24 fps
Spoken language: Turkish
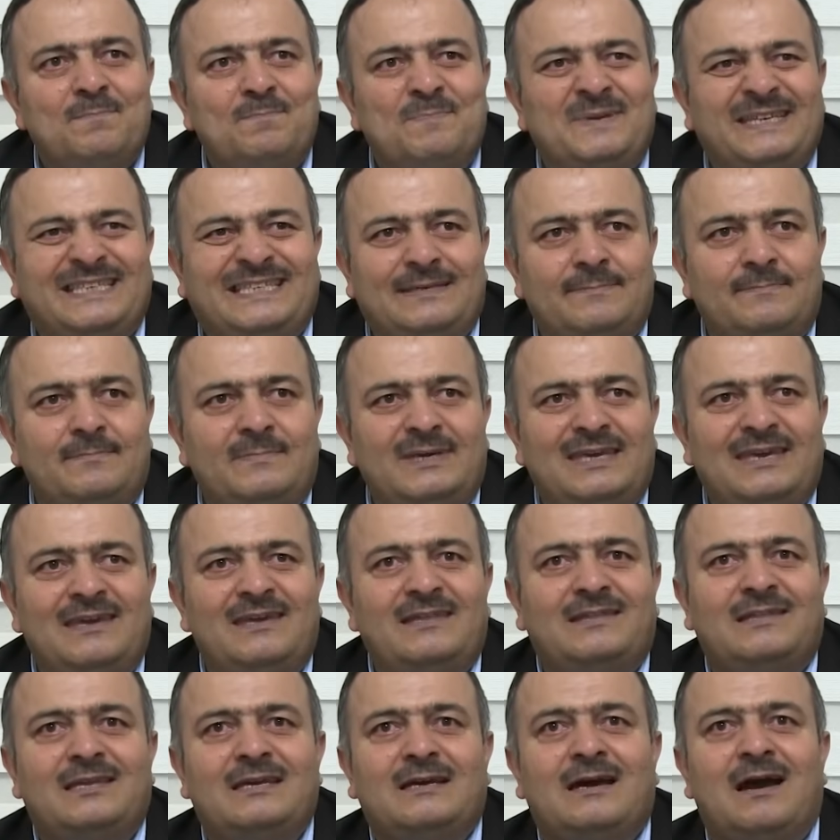bizim
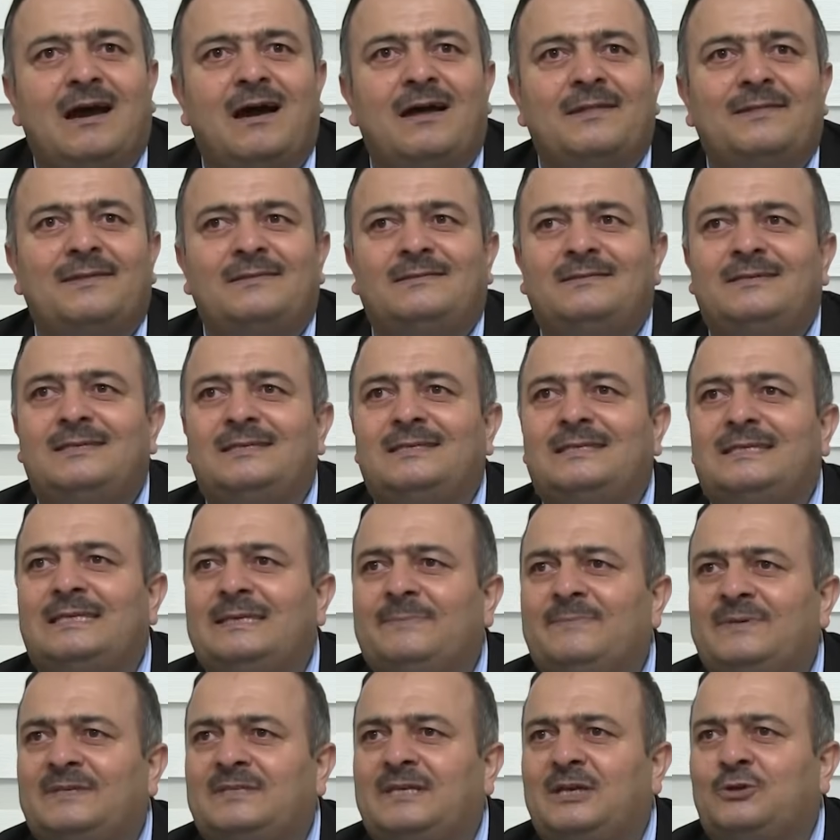itikadi
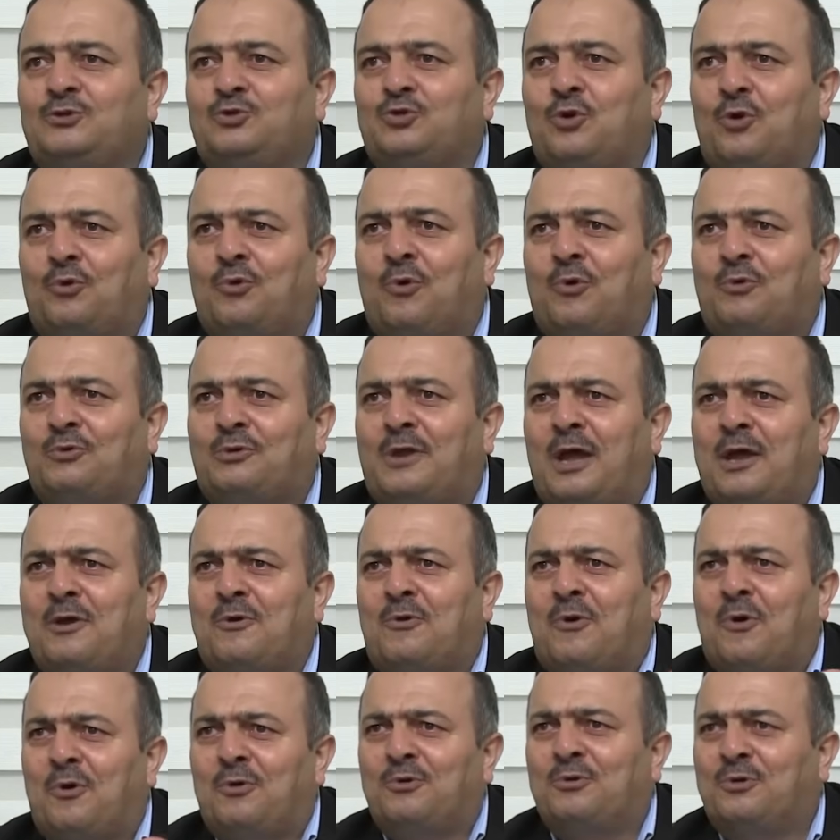çizgimize son noktayı
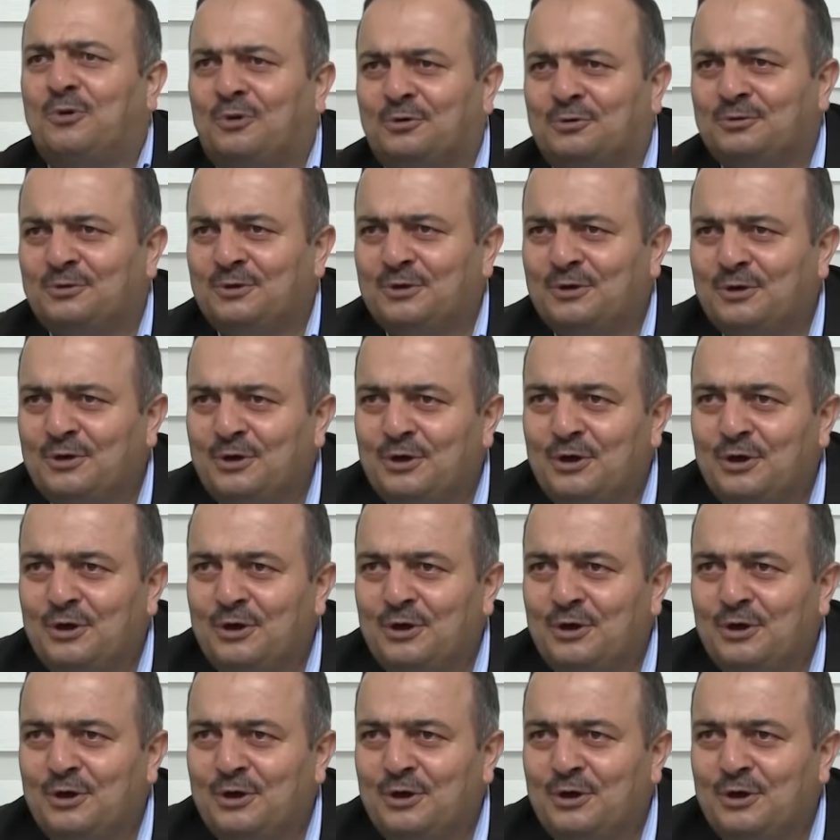koyuyor.